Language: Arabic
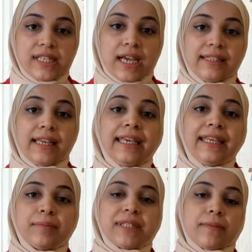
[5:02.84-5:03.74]
الزايده
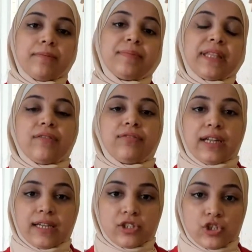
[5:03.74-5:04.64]
هي بتسبب تلف
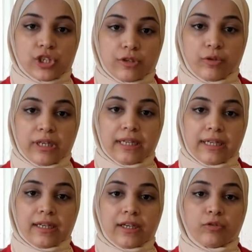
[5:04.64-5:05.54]
للانسجه
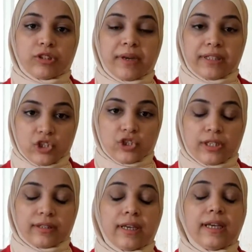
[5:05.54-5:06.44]
وطبقه
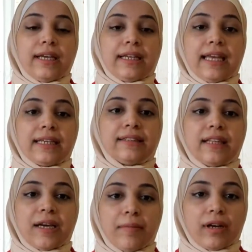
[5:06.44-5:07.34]
الجلد لهيك
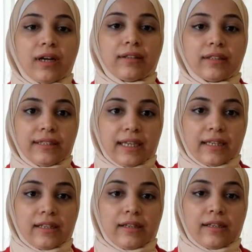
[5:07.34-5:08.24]
انت اكبر غلط
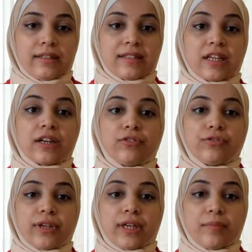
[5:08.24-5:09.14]
انك آه،
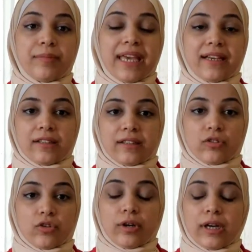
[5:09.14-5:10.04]
تتصرف بهيك
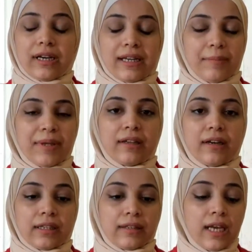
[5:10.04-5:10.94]
طرق ابدا
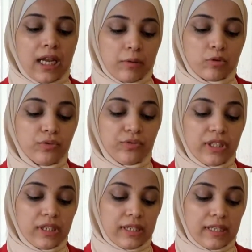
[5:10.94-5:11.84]
غلط لما يكون
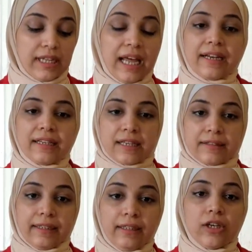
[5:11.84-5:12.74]
في الحرق
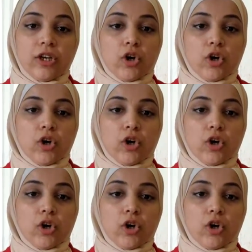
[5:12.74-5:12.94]
سطحي